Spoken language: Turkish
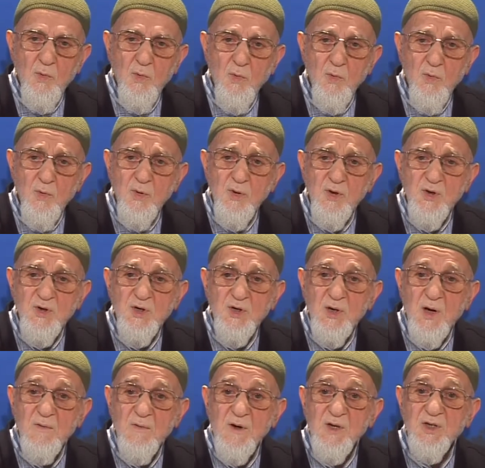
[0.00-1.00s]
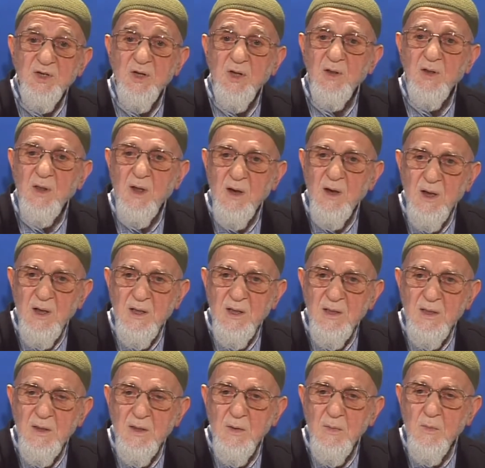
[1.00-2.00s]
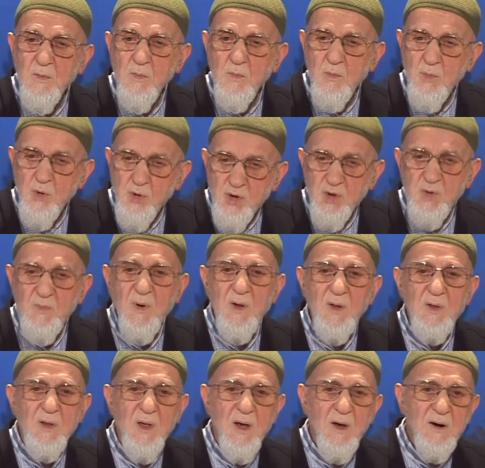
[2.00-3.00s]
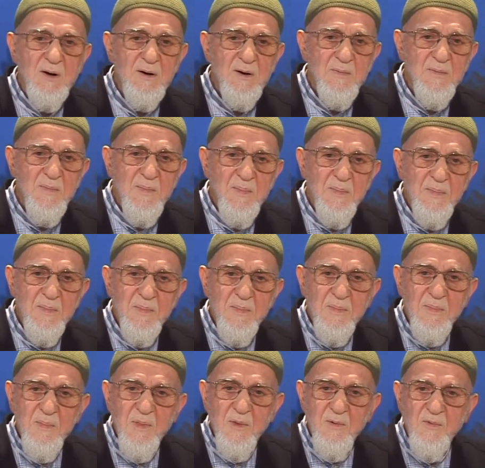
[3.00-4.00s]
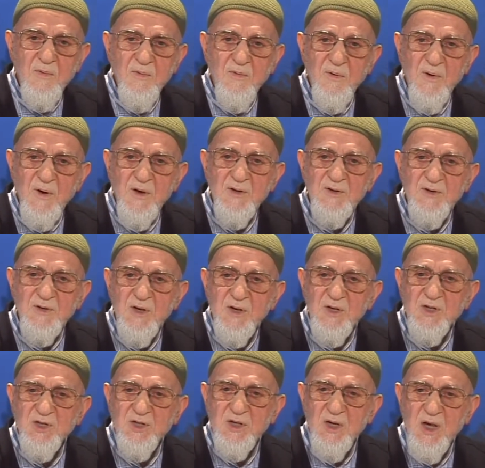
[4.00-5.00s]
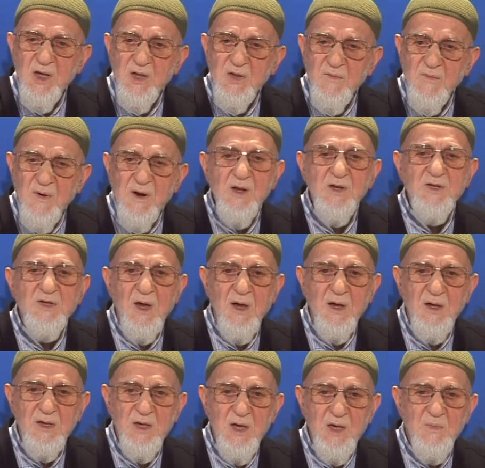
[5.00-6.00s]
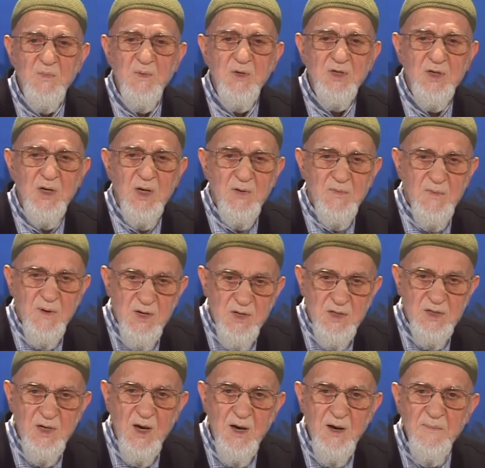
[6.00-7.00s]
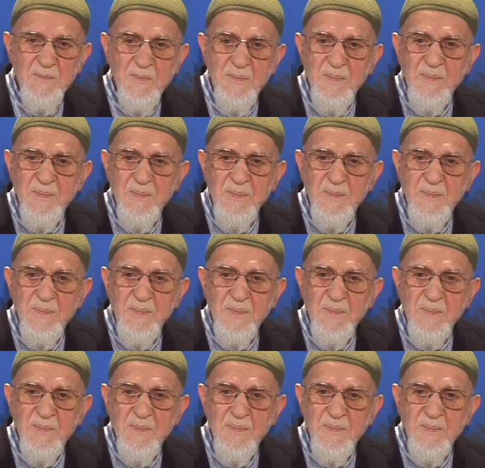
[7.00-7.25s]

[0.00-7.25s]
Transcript: Uhud Savaşı'nda Müslümanlar fazla şehit verince, 70 şehit verince,